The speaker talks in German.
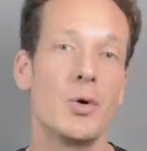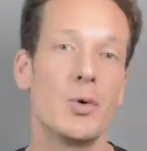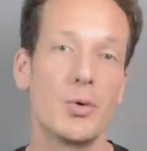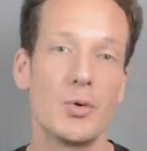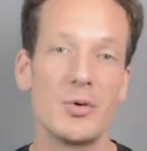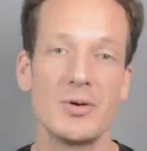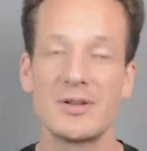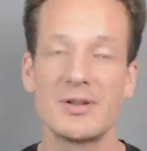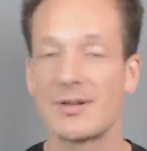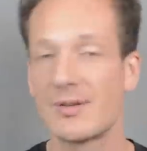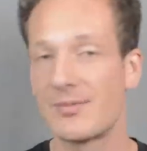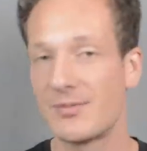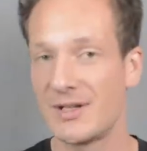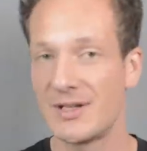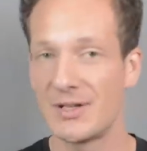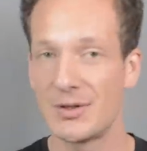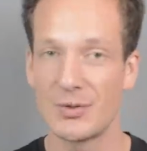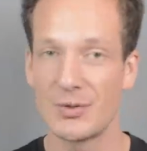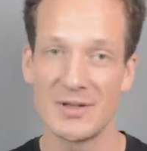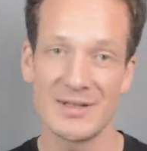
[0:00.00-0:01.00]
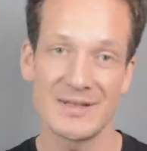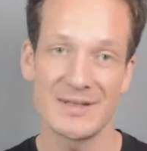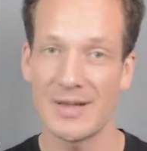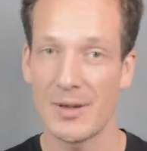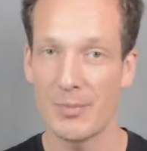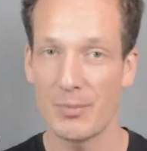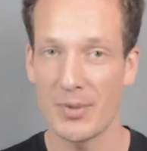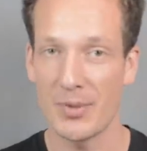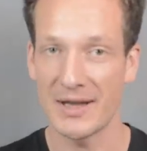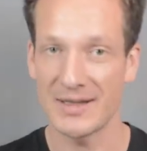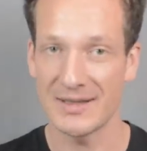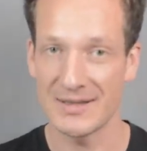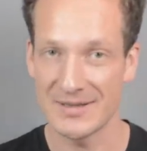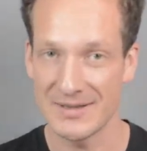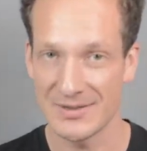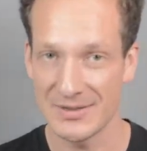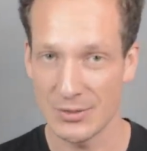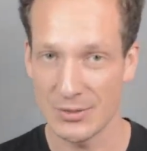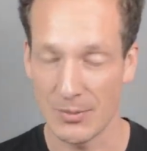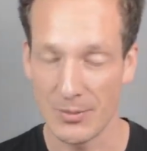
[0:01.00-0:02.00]
Unter dem Video ist der
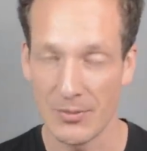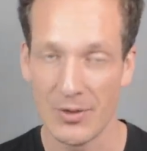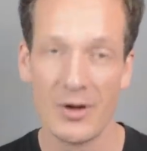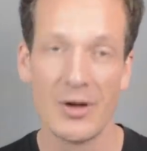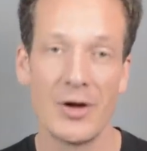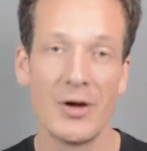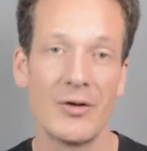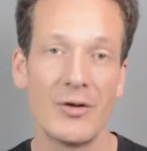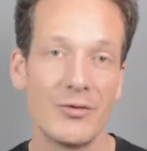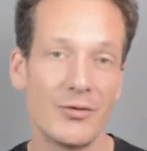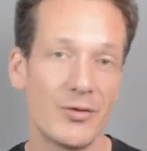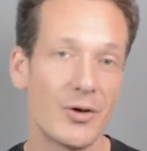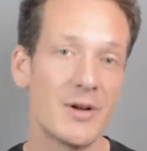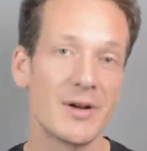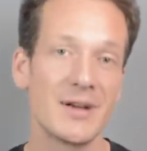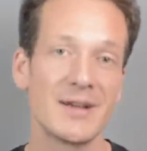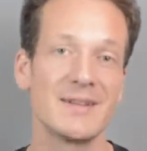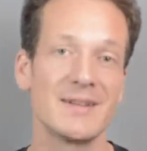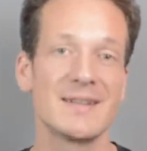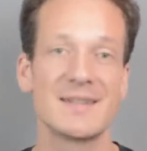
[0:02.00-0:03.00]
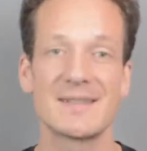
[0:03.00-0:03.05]
Button zum Folgen.